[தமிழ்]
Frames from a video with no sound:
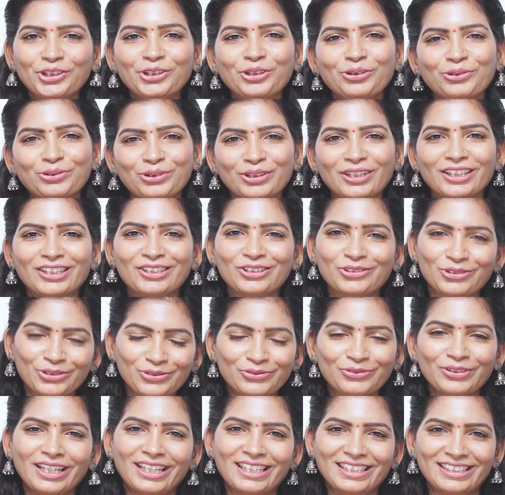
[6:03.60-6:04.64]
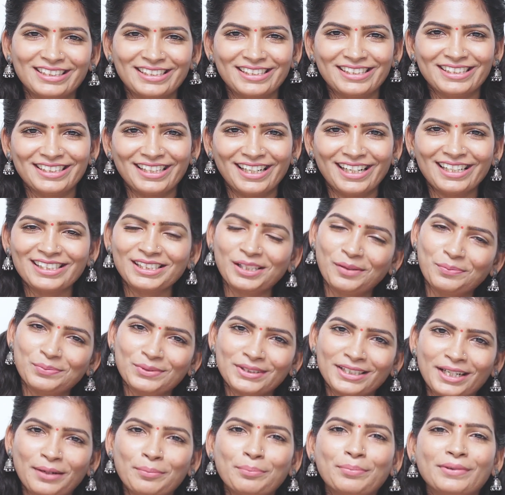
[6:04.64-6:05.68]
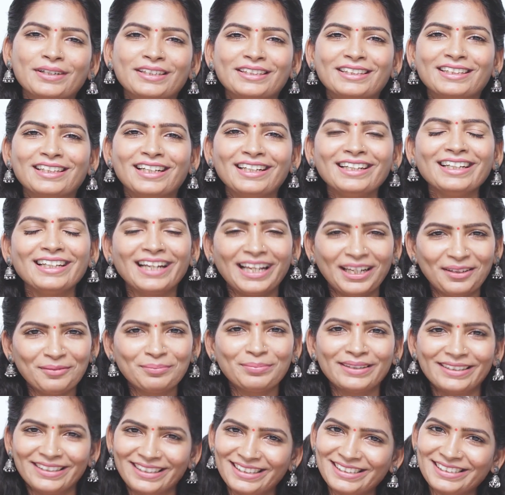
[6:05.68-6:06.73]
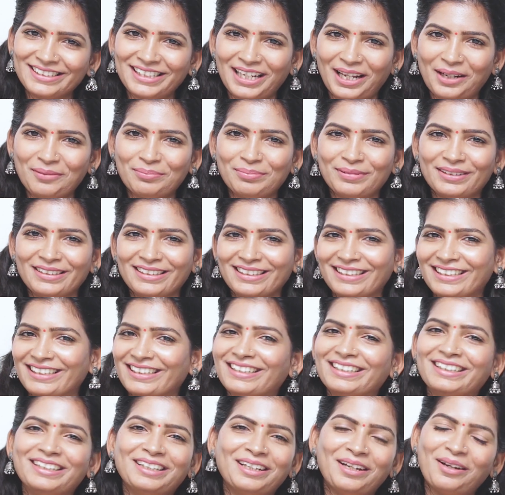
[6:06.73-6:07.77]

வீடியோ உங்களுக்கு யூஸ்ஃபுல்லாக இருந்துச்சுன்னா சப்ஸ்கிரைப் பண்ணுங்கள் லைக் பண்ணுங்கள் ஷேர் பண்ணுங்கள்